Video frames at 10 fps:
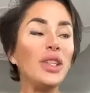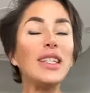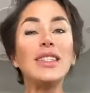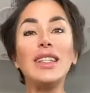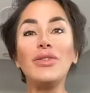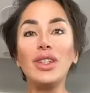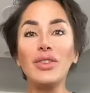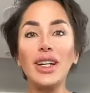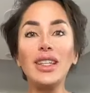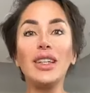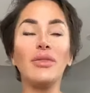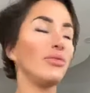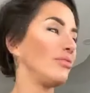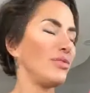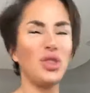У меня соревнования,
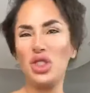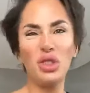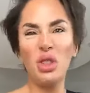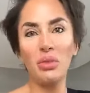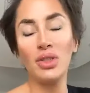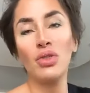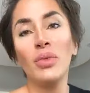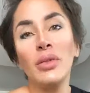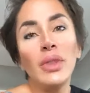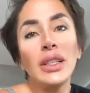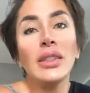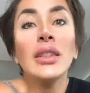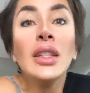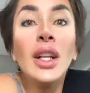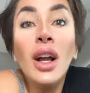очень громко шумит миксер,